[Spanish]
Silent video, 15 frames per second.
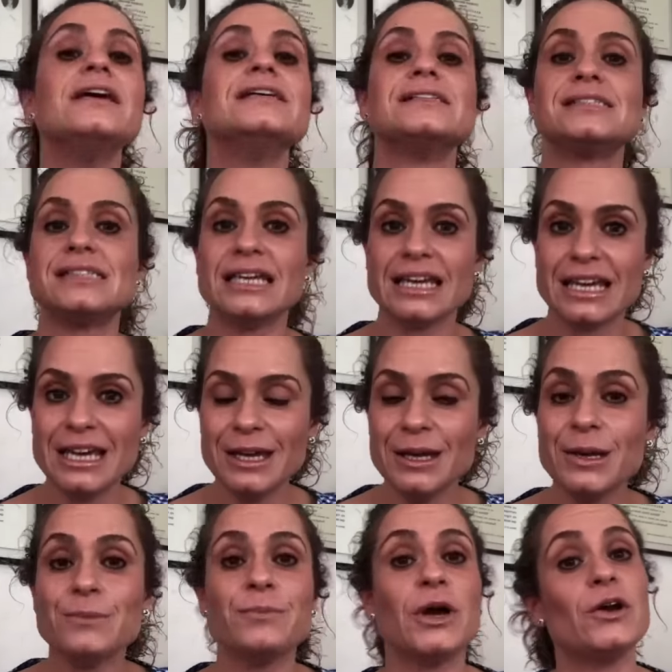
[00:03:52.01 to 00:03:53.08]
Sí,
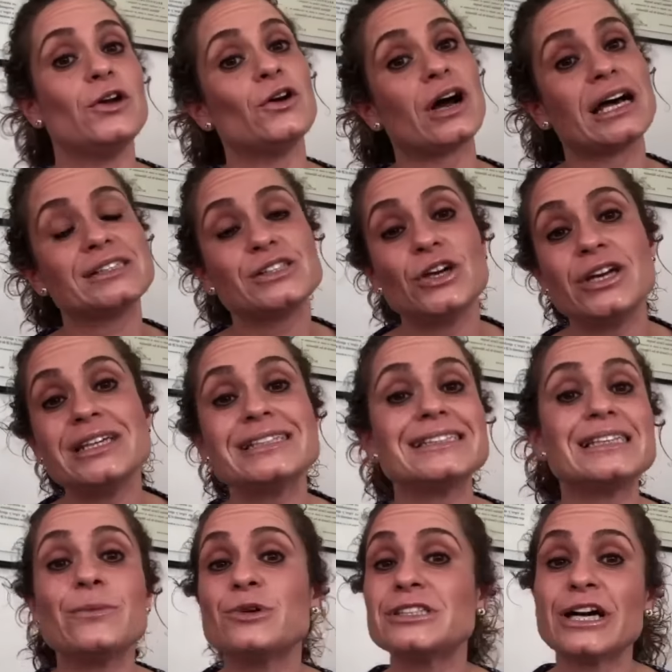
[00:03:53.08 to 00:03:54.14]
pero en ocasiones
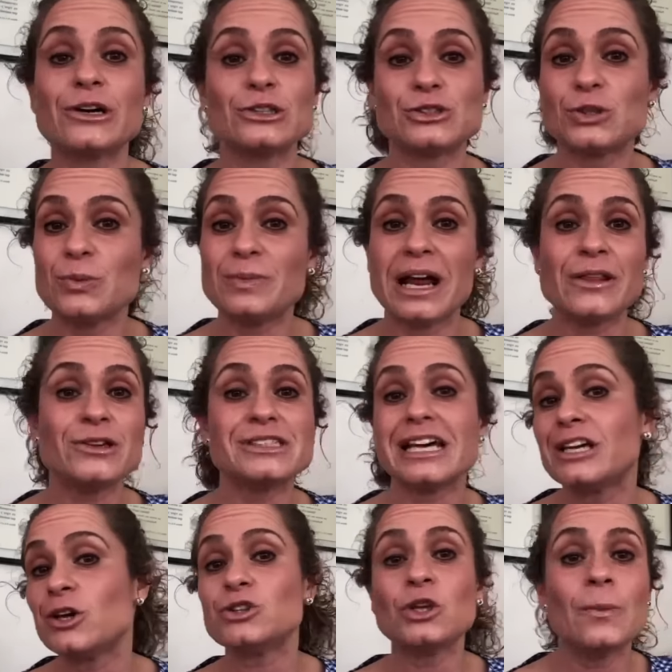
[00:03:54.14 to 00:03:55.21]
estamos acostumbrados a
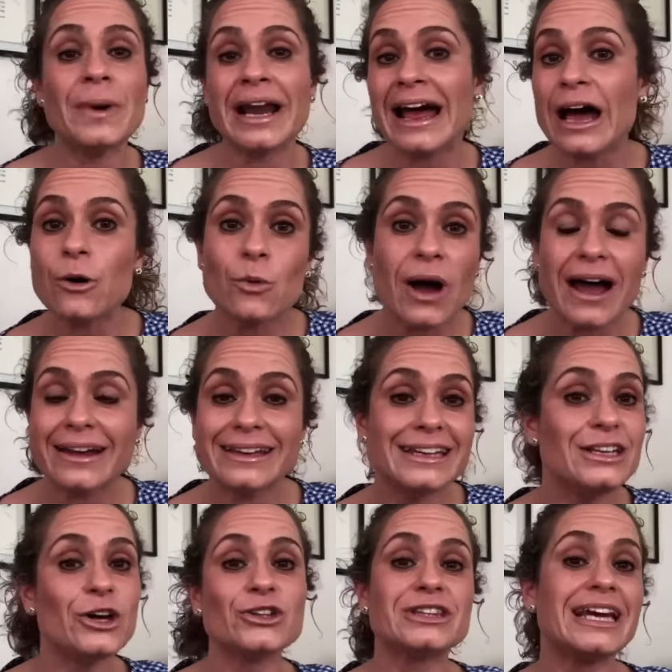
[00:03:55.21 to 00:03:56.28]
no tomar agua y
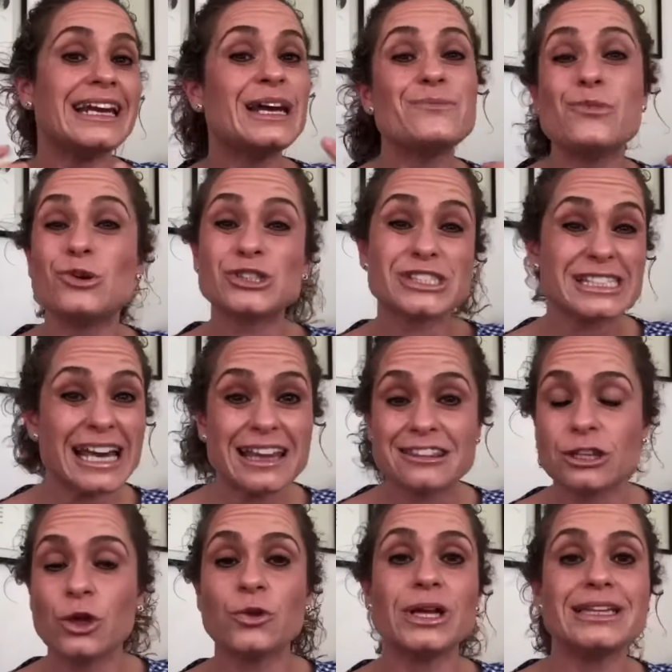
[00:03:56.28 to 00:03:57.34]
no tenemos sed
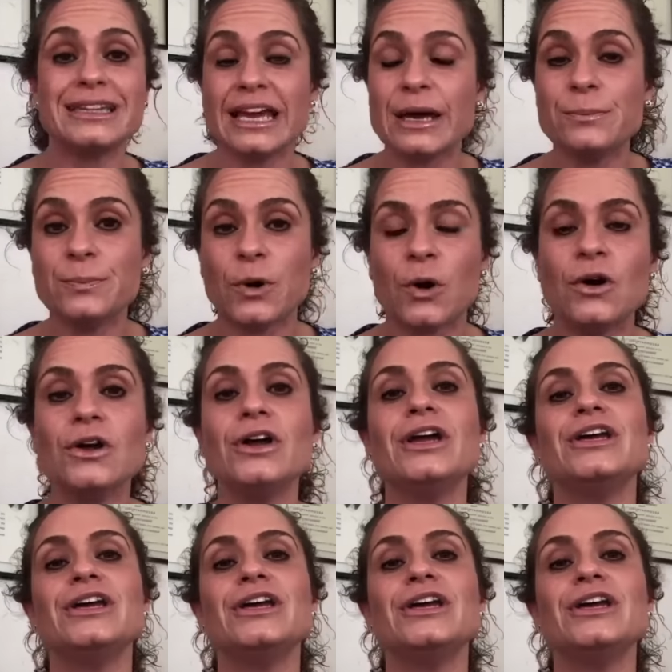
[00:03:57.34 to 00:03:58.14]
todo el tiempo.